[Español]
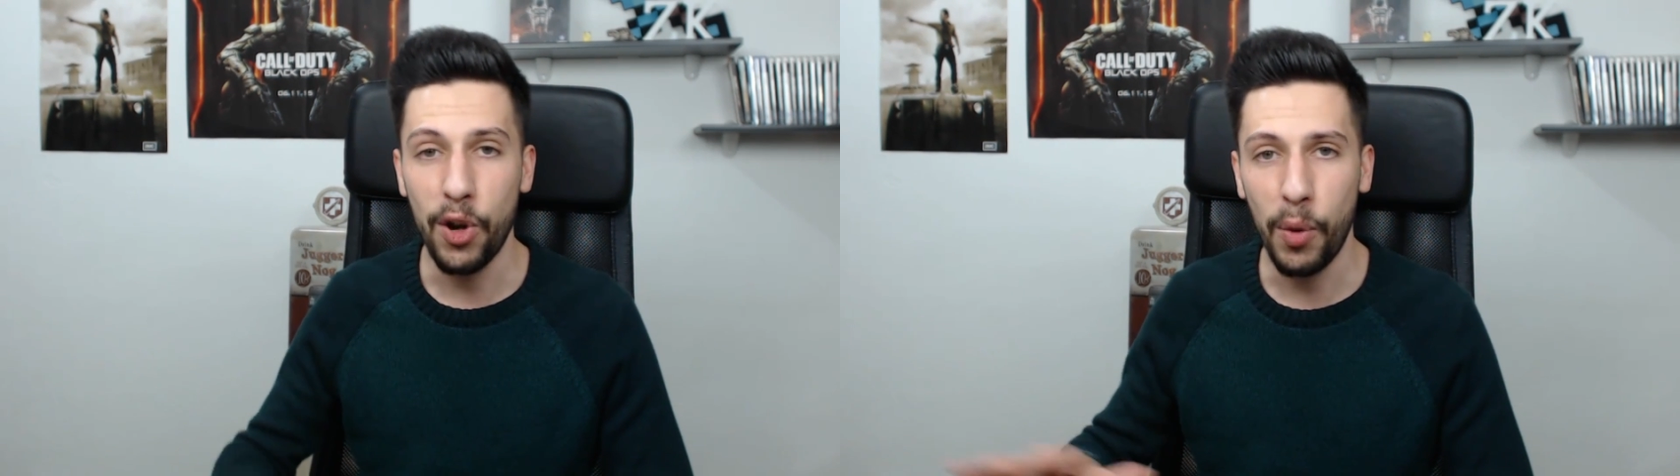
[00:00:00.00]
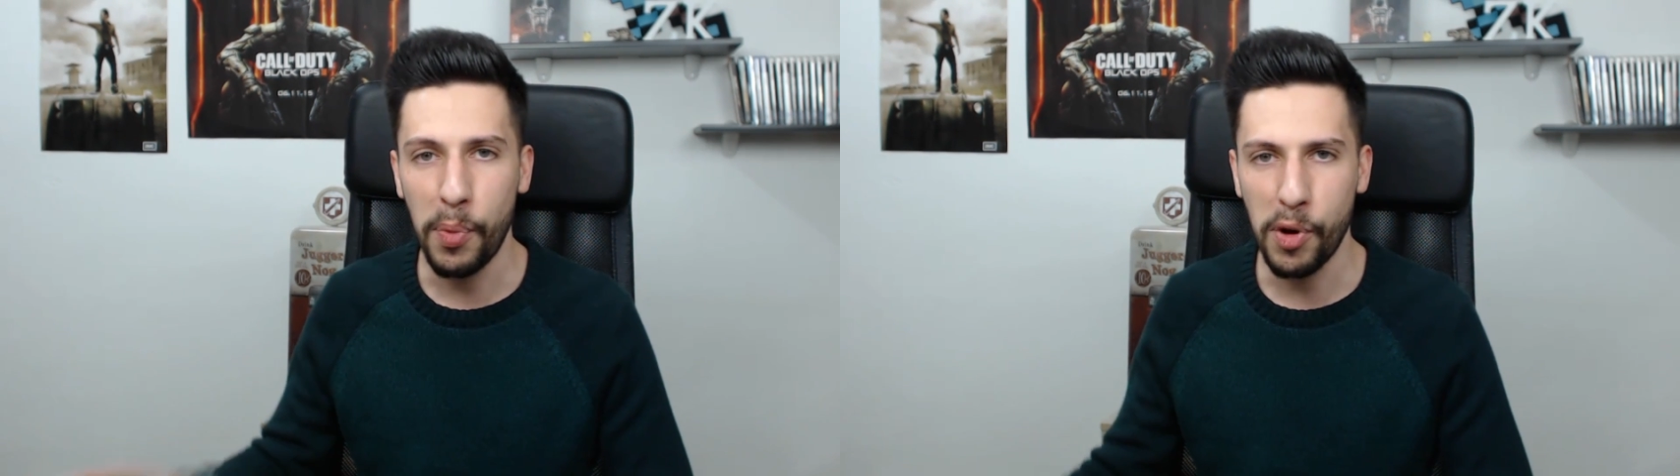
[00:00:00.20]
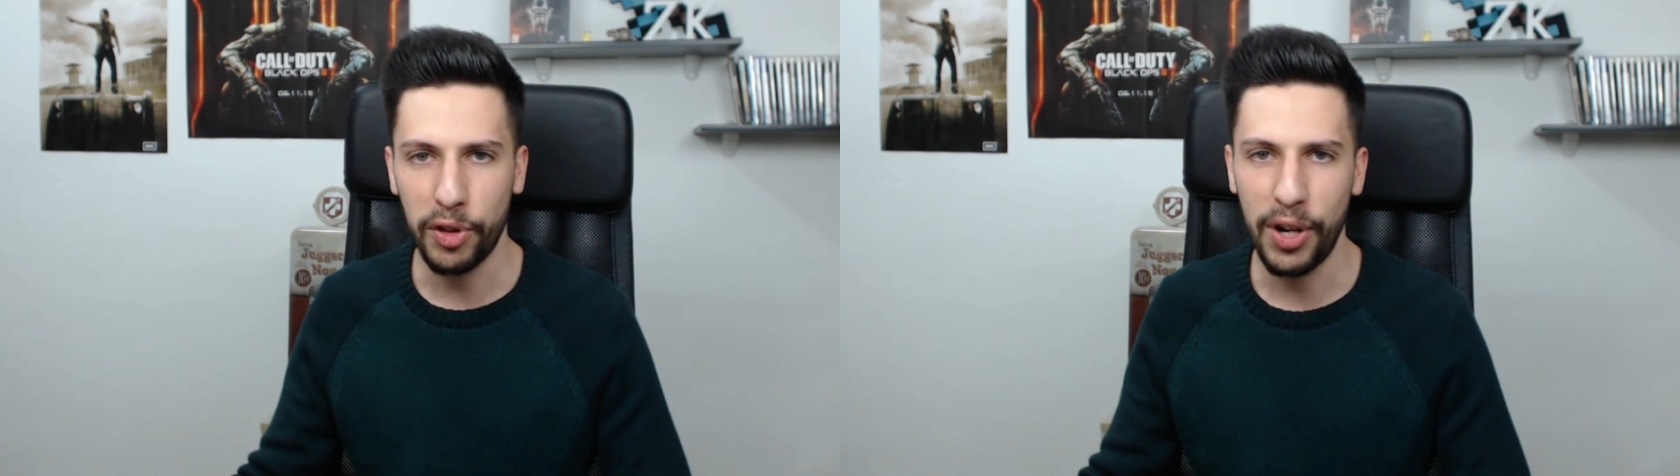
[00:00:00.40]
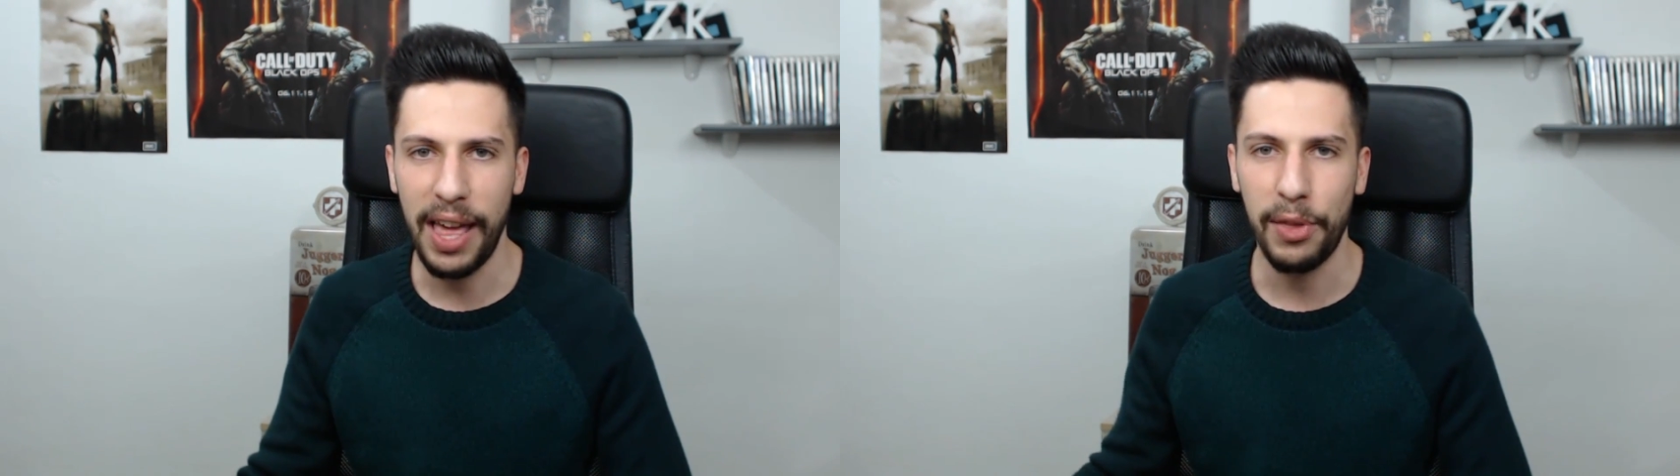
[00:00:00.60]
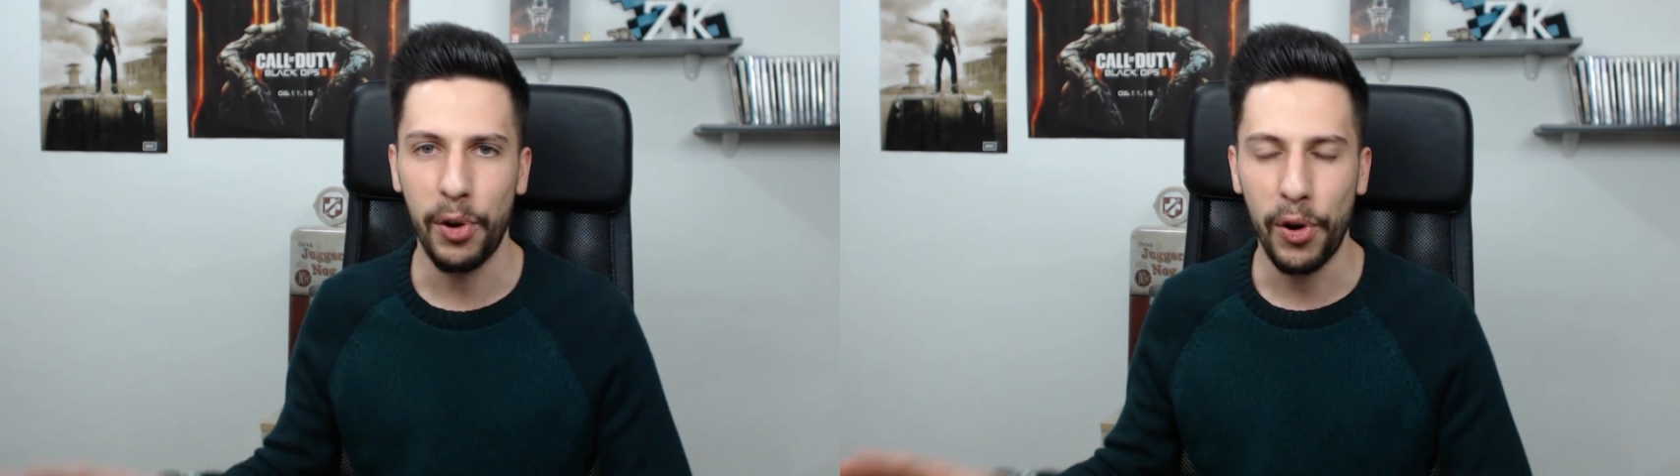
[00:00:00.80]
Y luego por otro
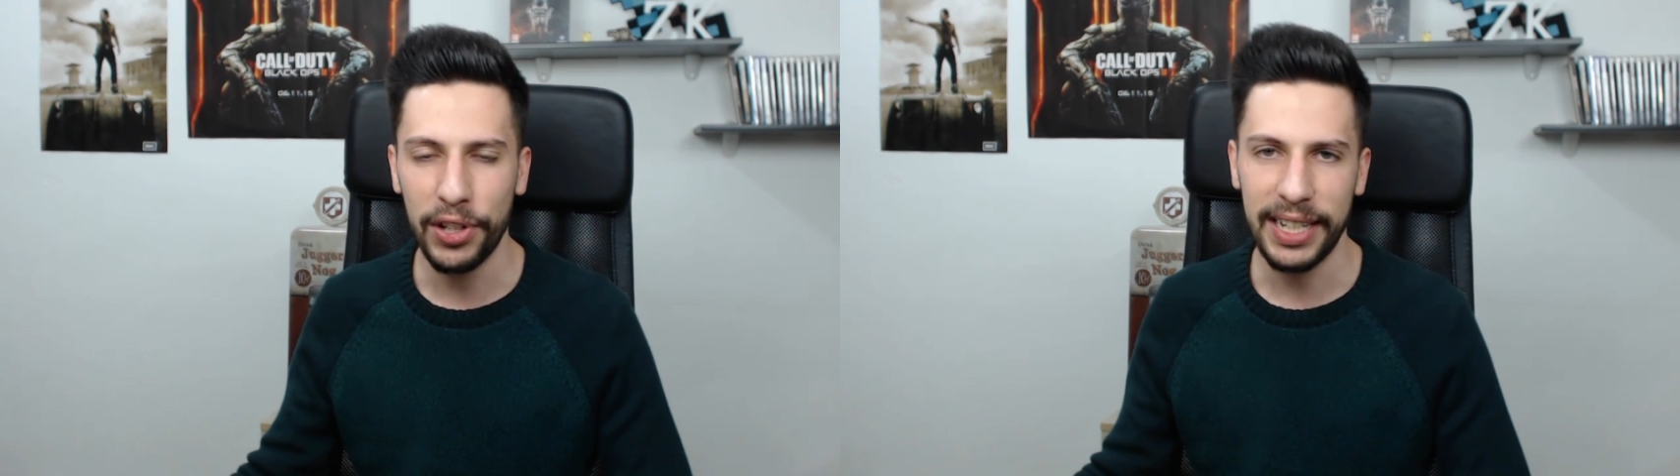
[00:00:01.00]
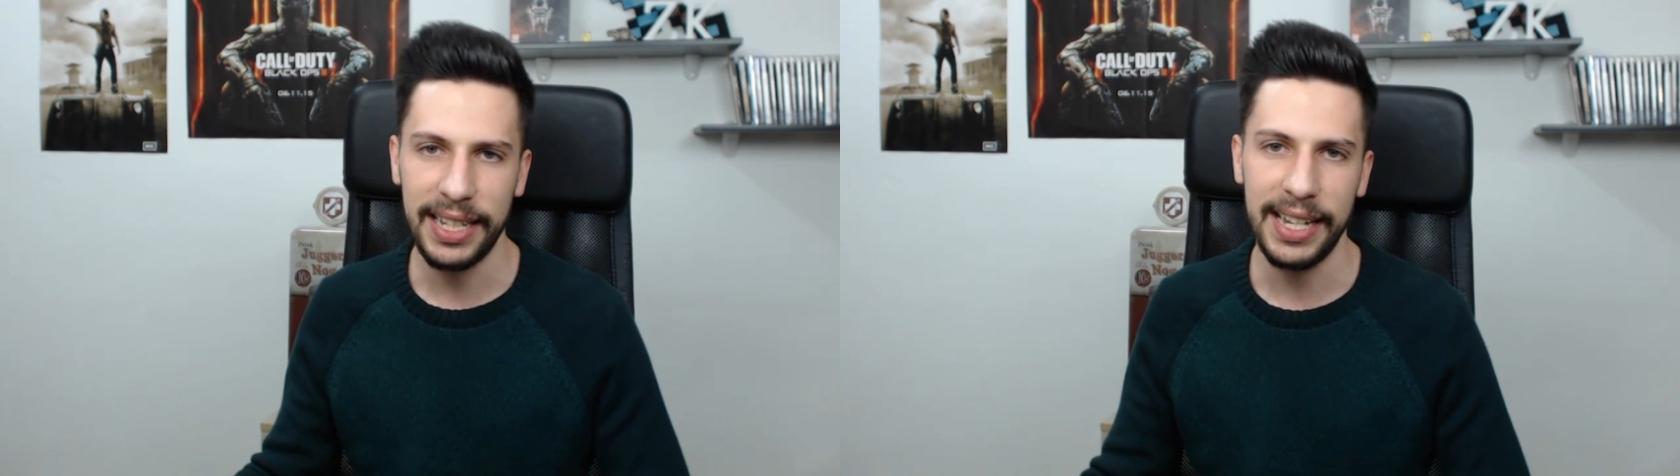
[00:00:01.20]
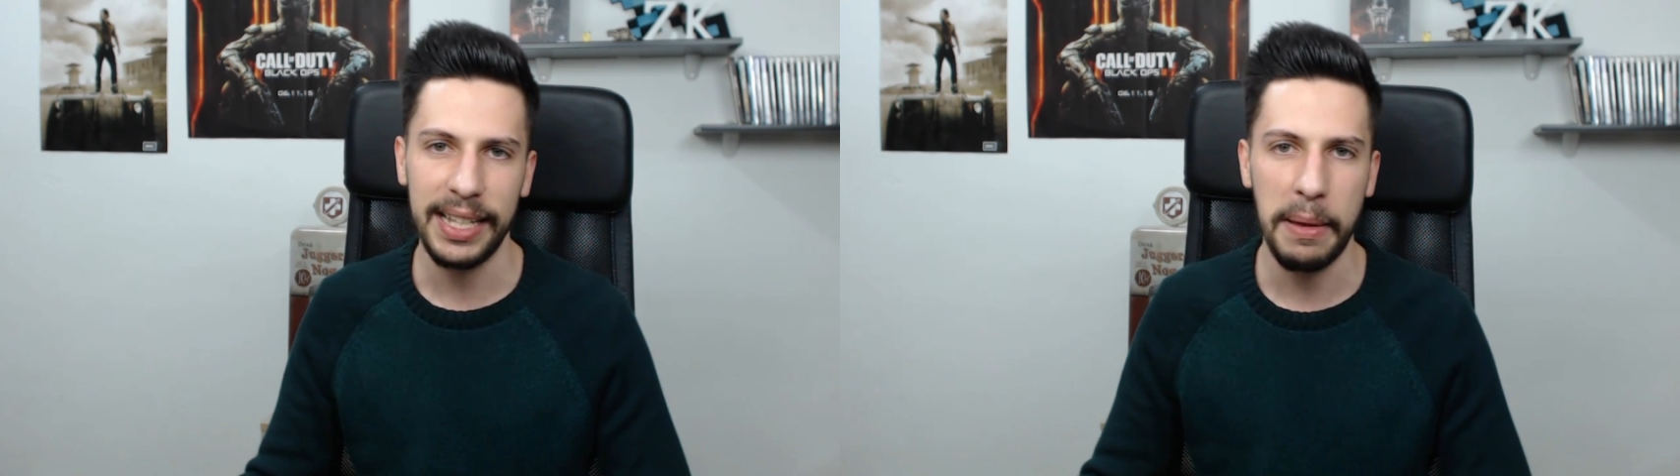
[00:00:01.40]
lado, otra serie